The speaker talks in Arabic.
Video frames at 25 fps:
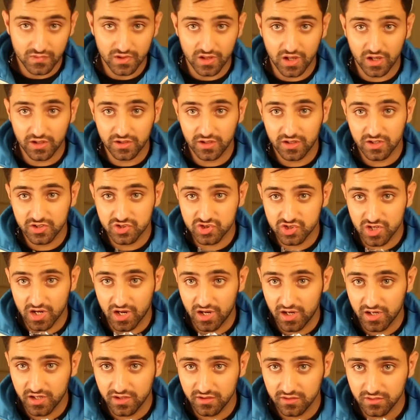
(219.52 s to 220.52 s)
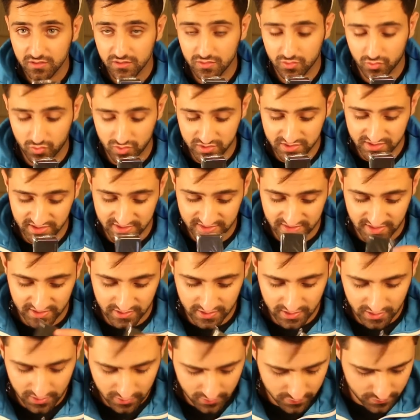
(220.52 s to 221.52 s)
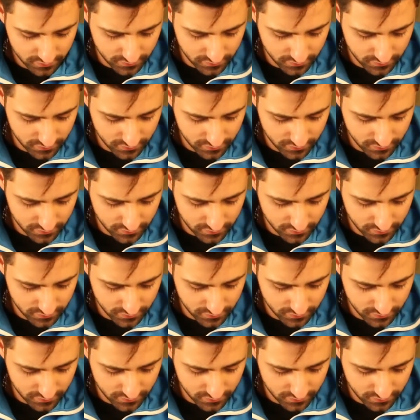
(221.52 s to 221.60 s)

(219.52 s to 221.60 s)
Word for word: هذا للشاحن وصلة صغيرة